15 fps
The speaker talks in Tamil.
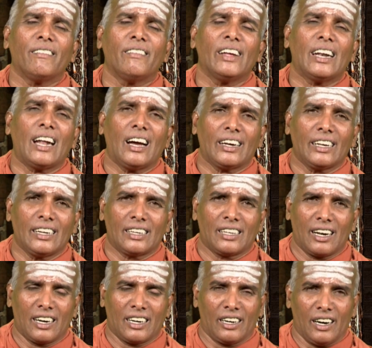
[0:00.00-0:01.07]
வெவ்வேறாக
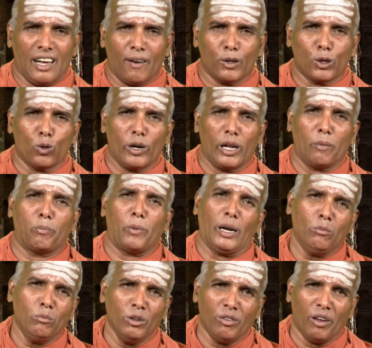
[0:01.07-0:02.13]
இருக்கிறார்கள் அவர்களுடைய
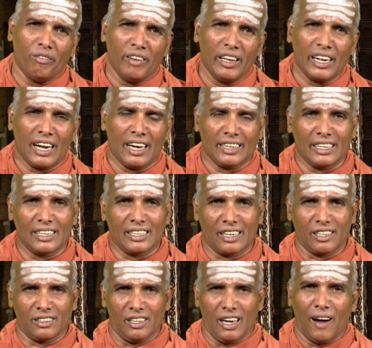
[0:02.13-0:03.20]
பண்பு வெவ்வேறாக
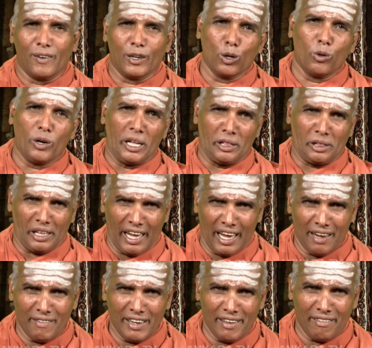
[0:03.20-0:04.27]
இருக்கிறது அவர்களுடைய
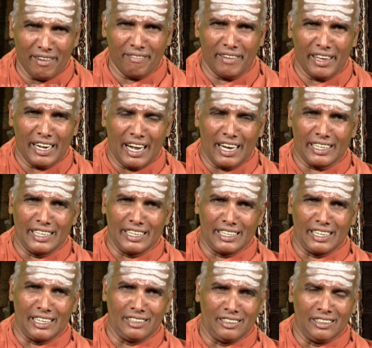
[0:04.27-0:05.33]
தேவை வெவ்வேறாக
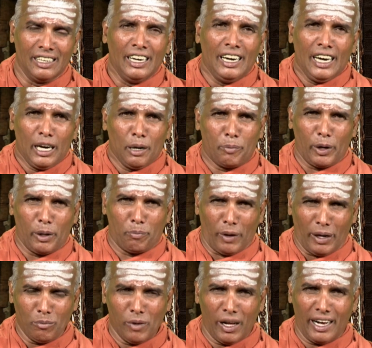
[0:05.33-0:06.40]
இருக்கிறது இப்படி
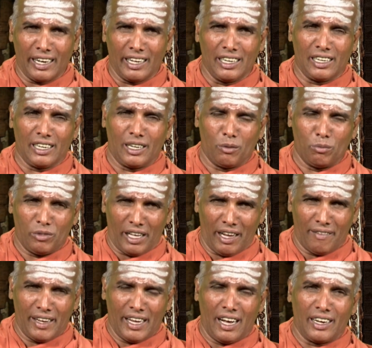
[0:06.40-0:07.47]
பண்பாக இருக்கட்டும்
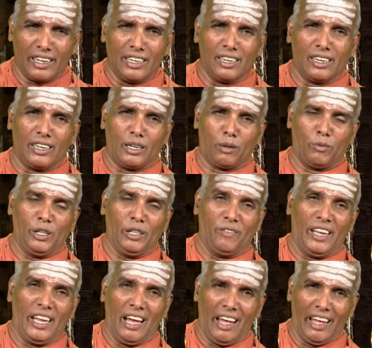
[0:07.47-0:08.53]
தேவையாக இருக்கட்டும்
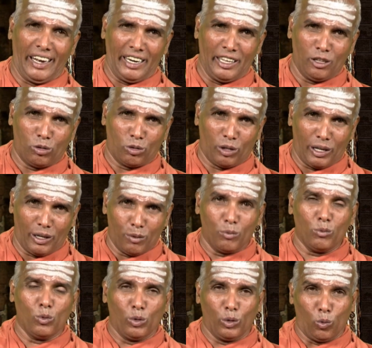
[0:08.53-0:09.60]
இவை
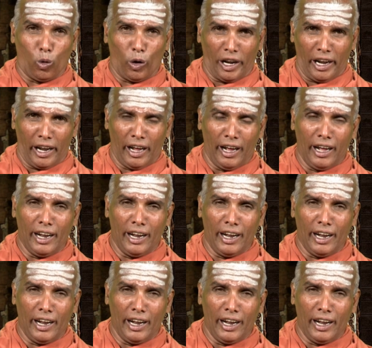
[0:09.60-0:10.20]
அனைத்தையும் ஒரே